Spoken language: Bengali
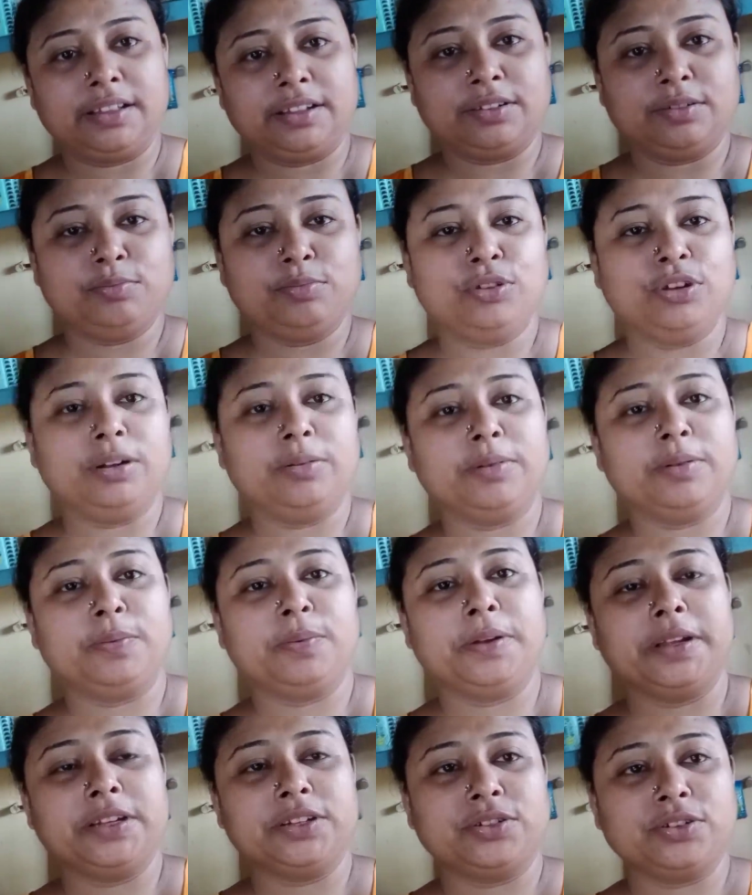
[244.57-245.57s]
তো বললো না
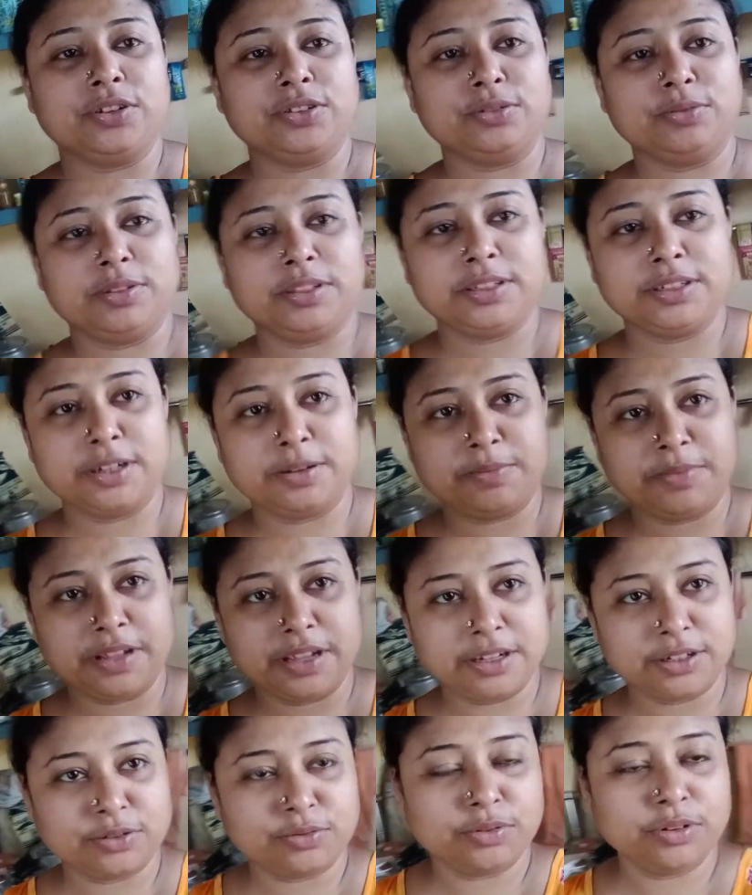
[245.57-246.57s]
ফ্রেশ হয়ে তোমাদের সামনে
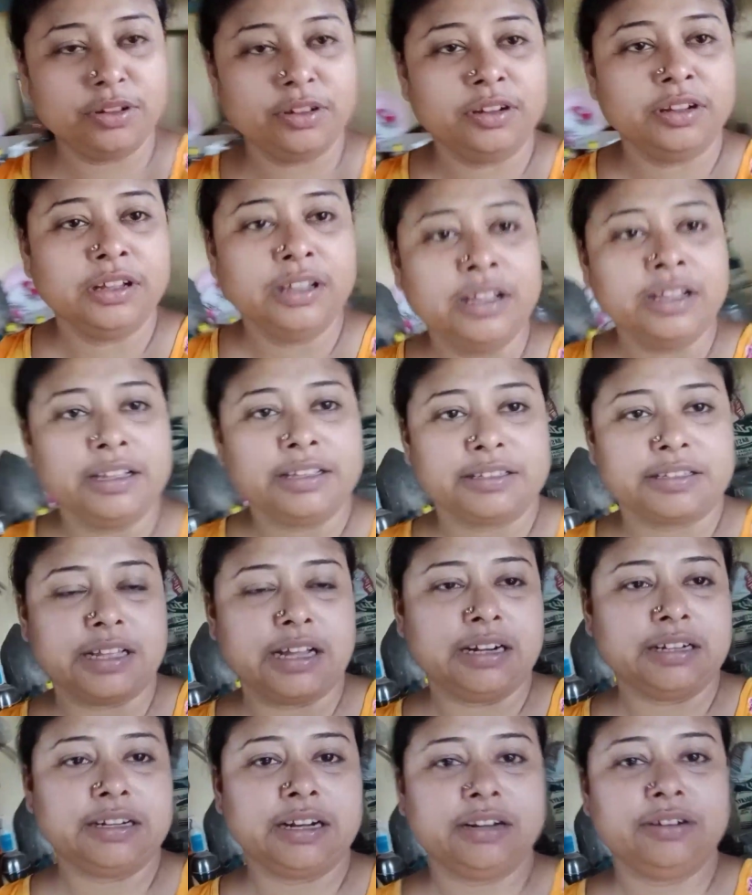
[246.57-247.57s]
আসবো
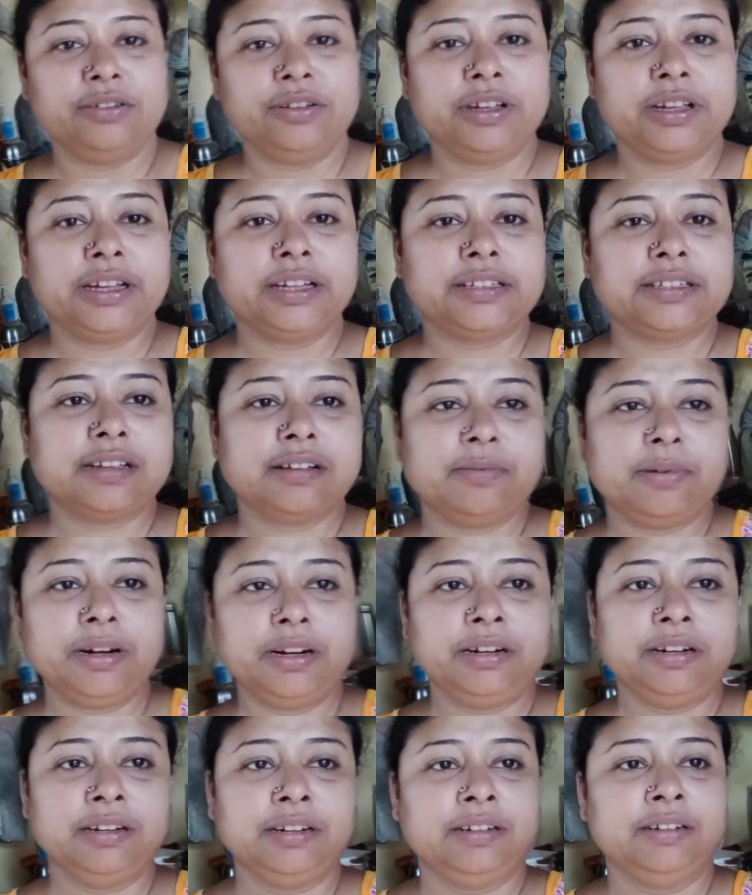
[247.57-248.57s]
স্নান টান হয়ে গেছে আমার
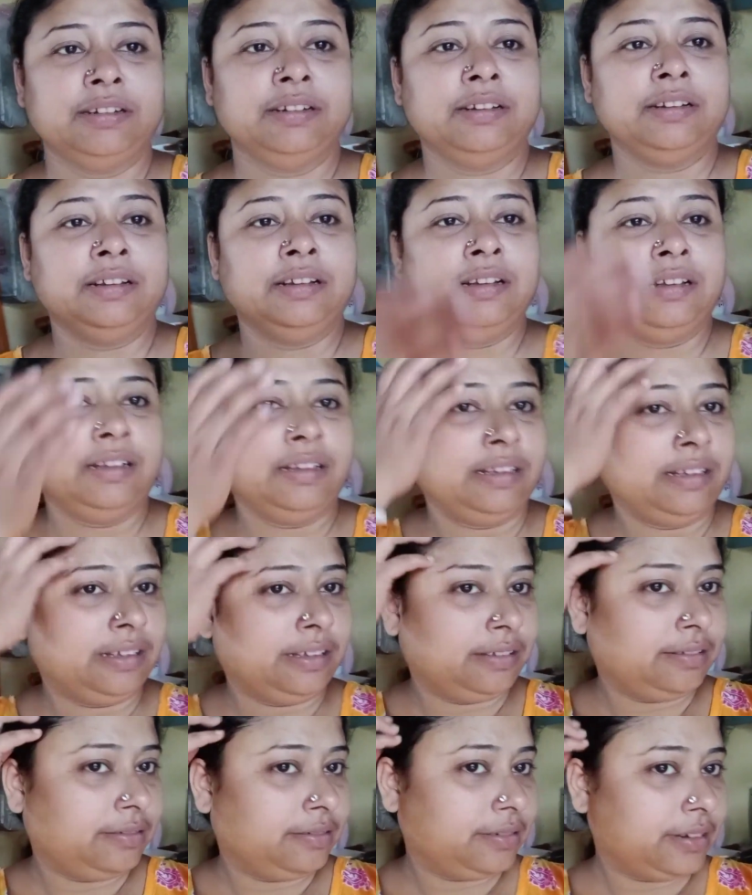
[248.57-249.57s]

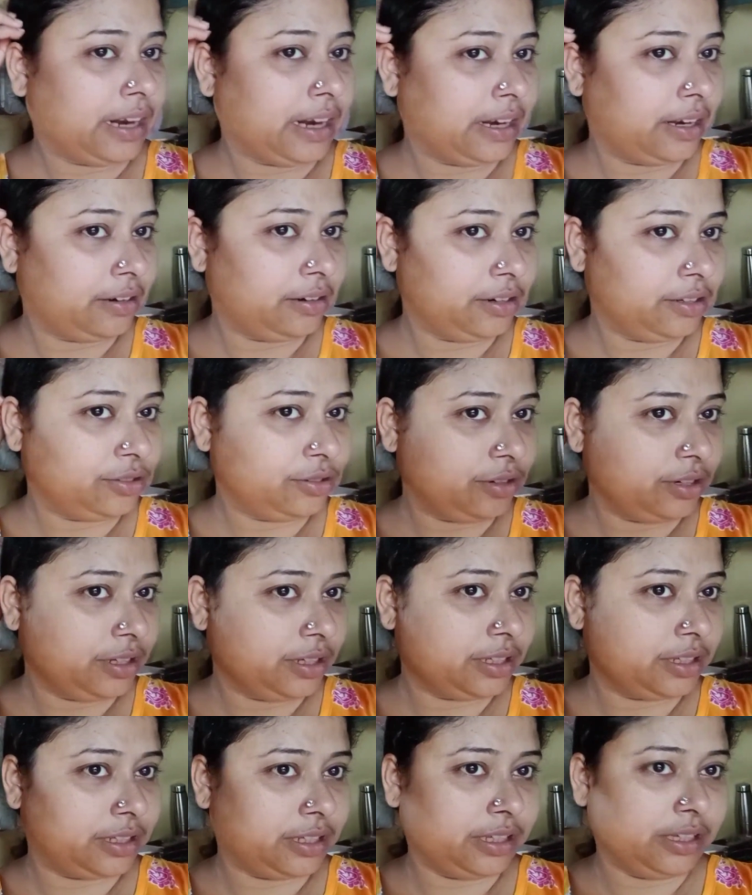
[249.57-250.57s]
রান্নাঘরে চলে
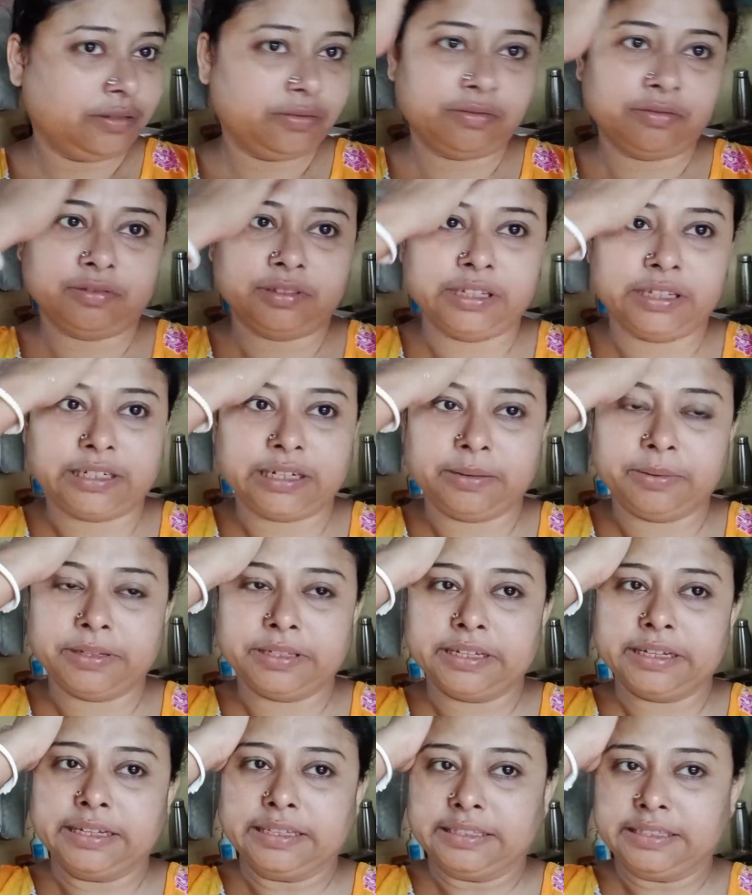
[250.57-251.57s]
এসেছি দেড়টা
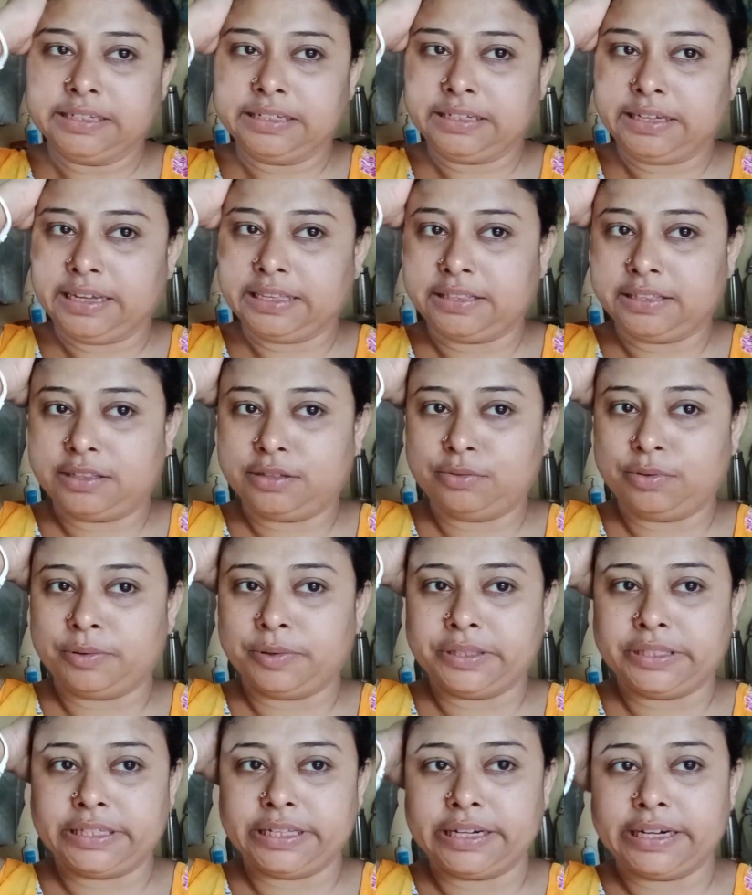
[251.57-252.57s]
বেজে গেছে খেতে দেবো
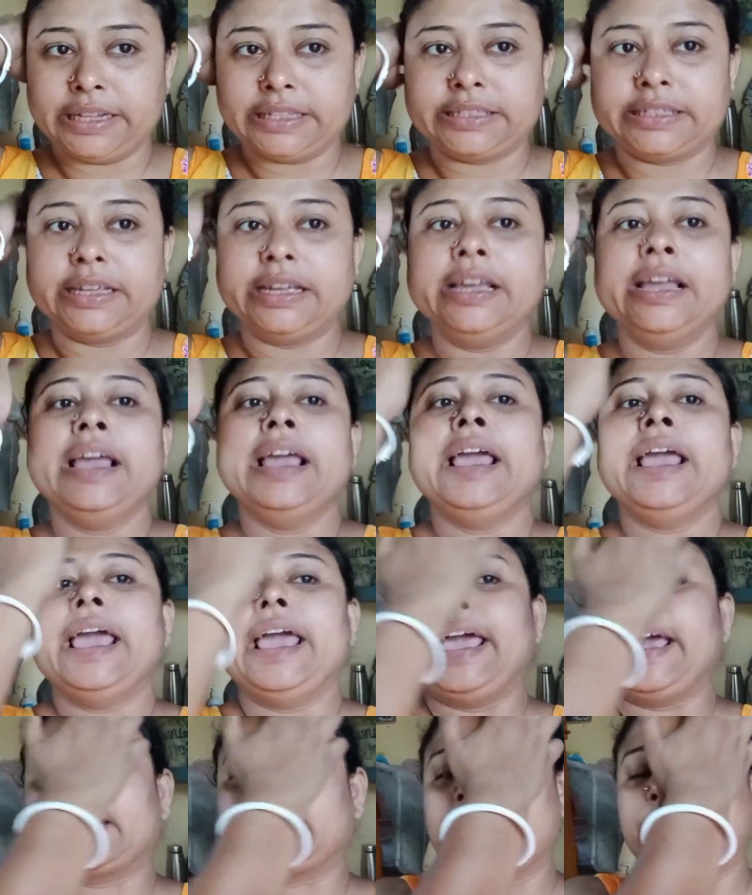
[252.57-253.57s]
আমার ছেলের আজকে
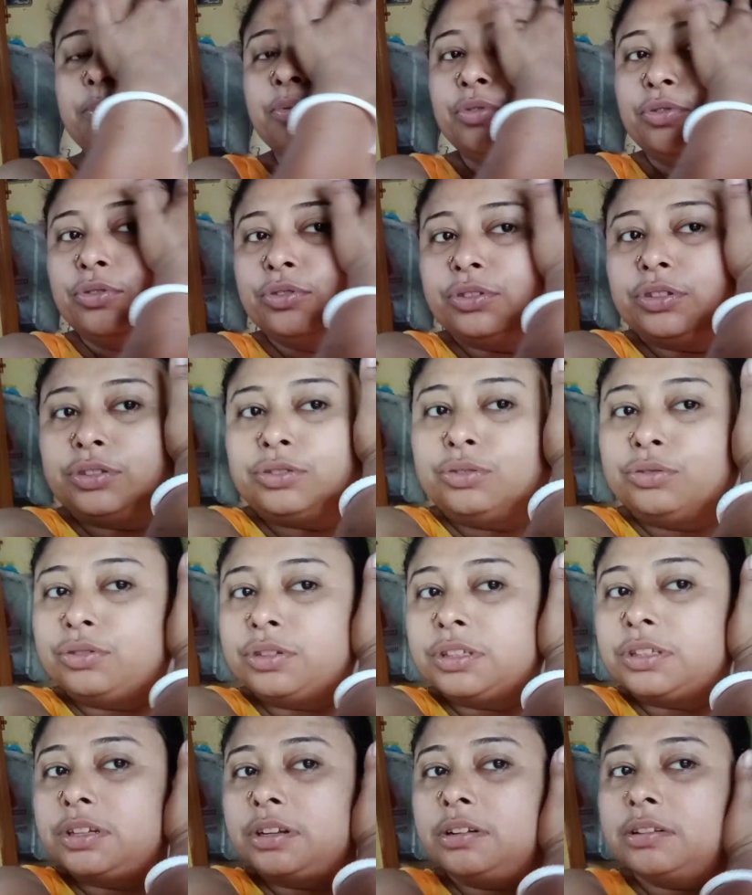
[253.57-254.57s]
একটা পনেরোতে
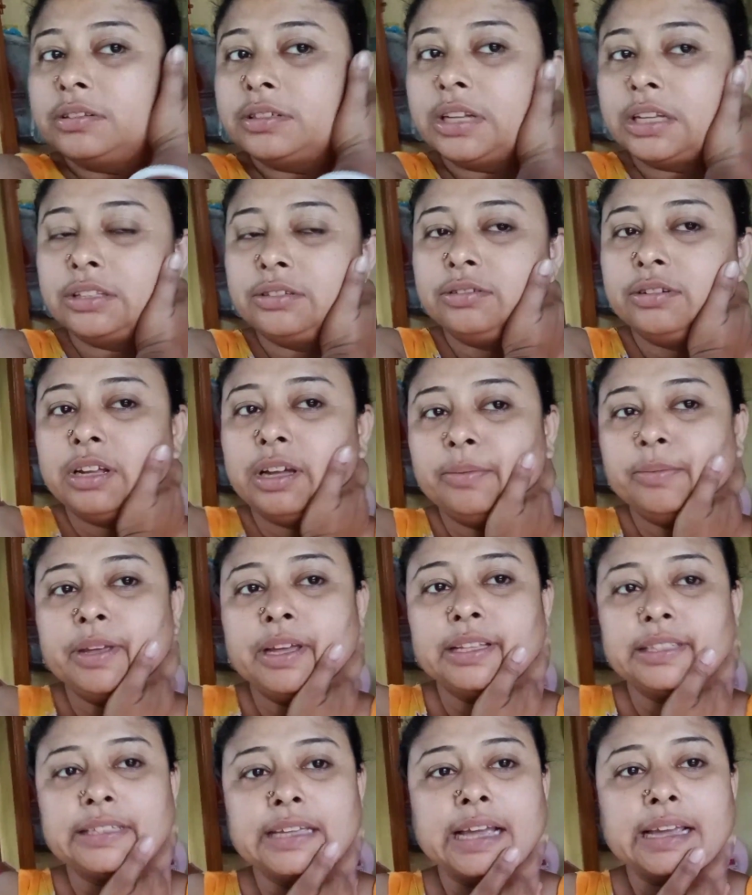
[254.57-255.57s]
ছুটি ছিল যার জন্য আমি
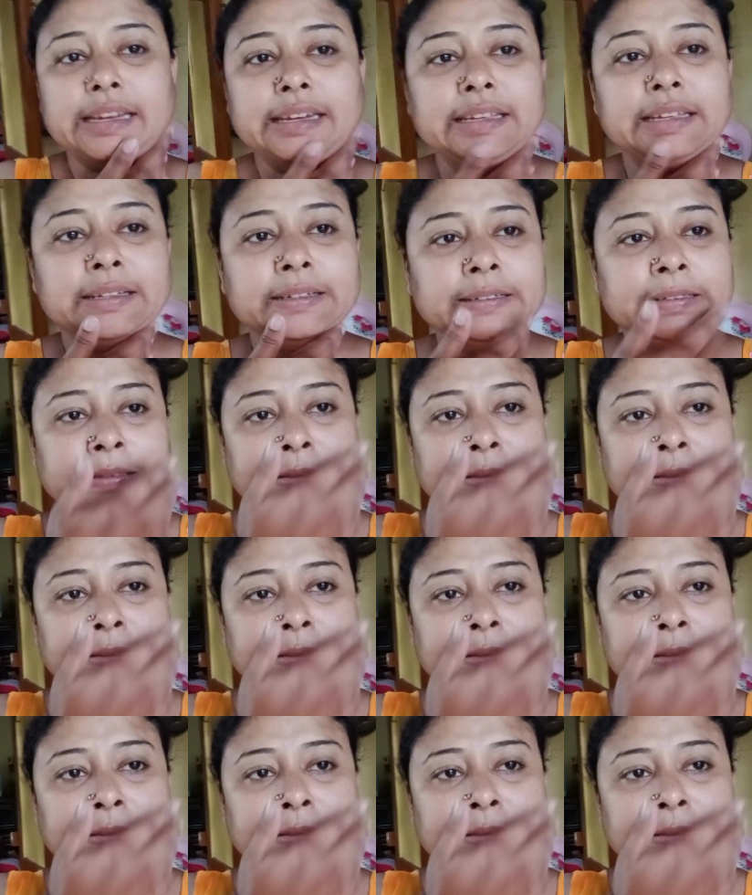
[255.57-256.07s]
আর যাইনি